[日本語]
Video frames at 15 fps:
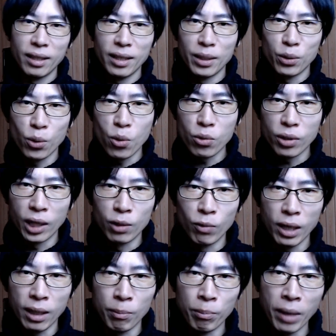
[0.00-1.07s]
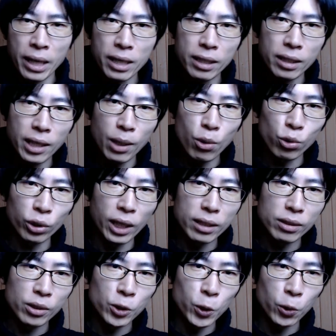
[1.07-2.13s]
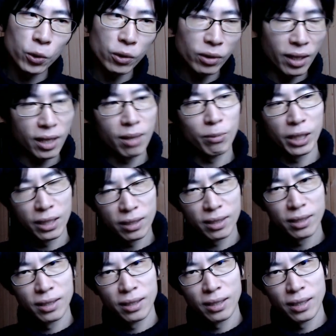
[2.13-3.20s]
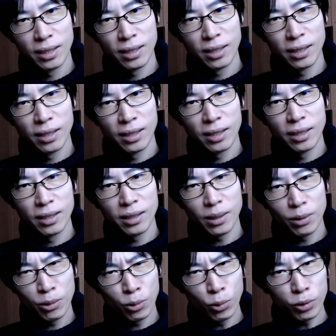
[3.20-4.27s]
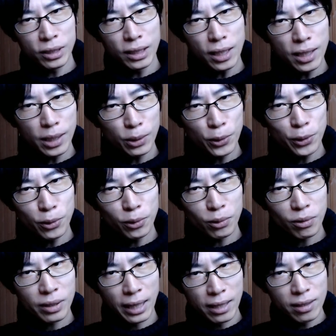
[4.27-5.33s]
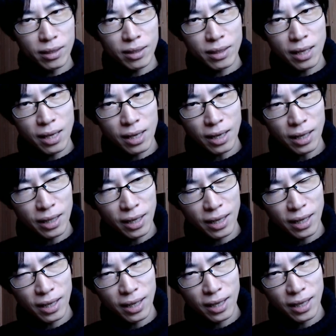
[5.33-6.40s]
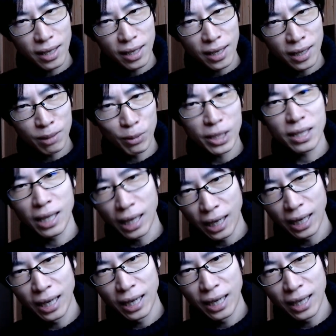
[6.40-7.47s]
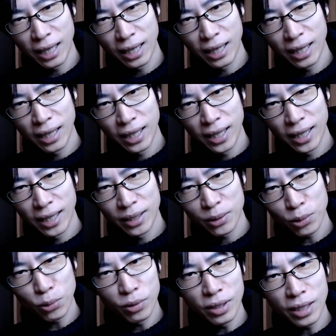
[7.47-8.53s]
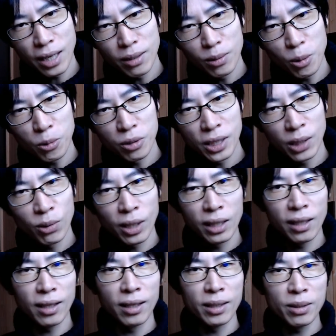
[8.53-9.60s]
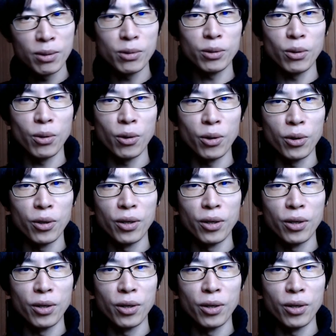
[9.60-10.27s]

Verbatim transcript: えー、と今回はマイナ保険証のテーマですでどちらかというと賛成派でありますからちょっと二元論者の方からすると